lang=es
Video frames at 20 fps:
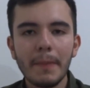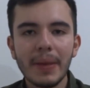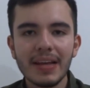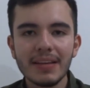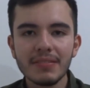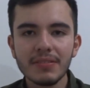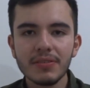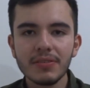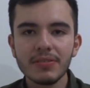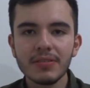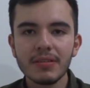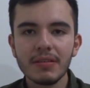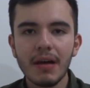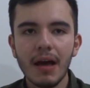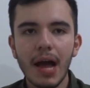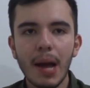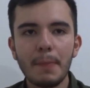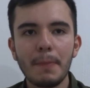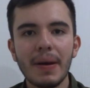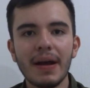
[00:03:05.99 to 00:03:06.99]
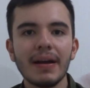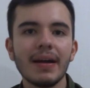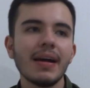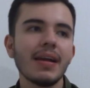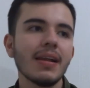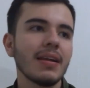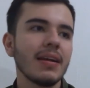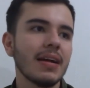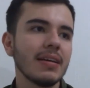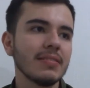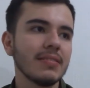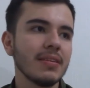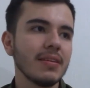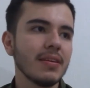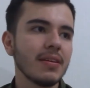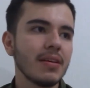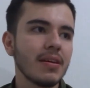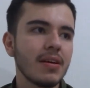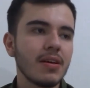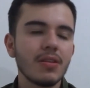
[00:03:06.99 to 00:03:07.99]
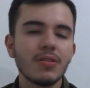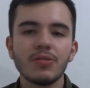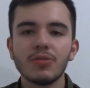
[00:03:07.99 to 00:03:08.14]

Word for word: pesos a pagar casi